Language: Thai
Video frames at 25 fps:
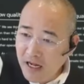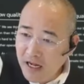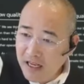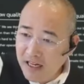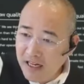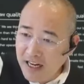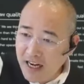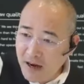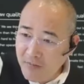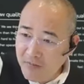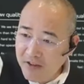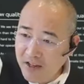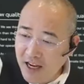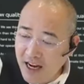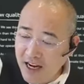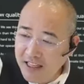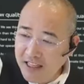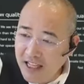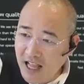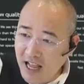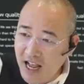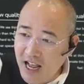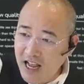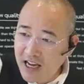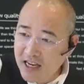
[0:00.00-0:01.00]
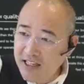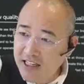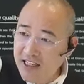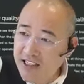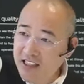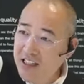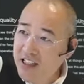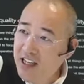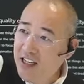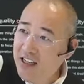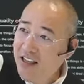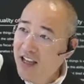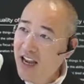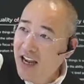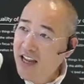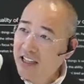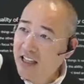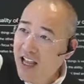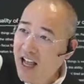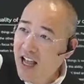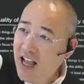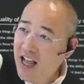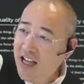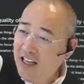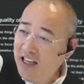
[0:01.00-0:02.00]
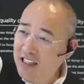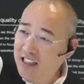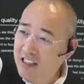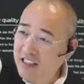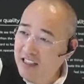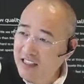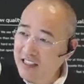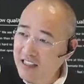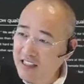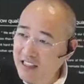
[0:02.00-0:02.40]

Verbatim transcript: ระดับสายตา หรือเหนือสายตาหรือ